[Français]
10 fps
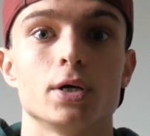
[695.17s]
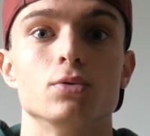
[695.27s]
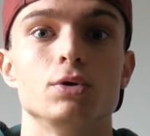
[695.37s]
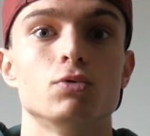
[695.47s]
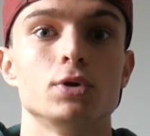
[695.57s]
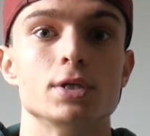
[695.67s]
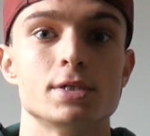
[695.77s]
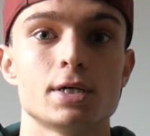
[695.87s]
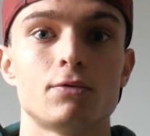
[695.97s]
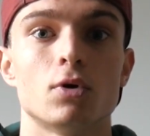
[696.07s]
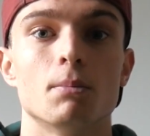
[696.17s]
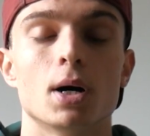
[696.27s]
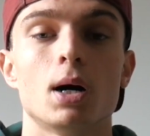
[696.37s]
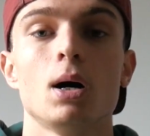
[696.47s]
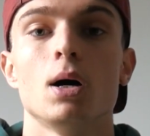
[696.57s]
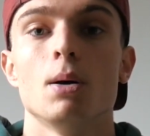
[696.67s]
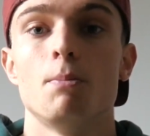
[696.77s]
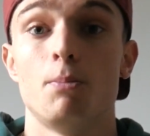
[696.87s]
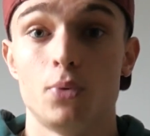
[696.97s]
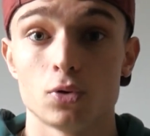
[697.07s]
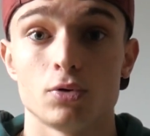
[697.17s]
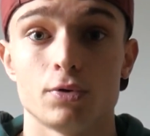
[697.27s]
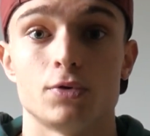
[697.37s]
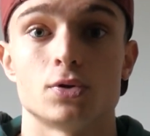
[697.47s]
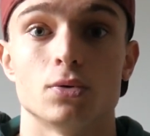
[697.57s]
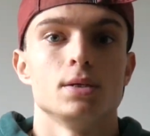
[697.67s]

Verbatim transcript: et au niveau des avant-bras pour le Festo.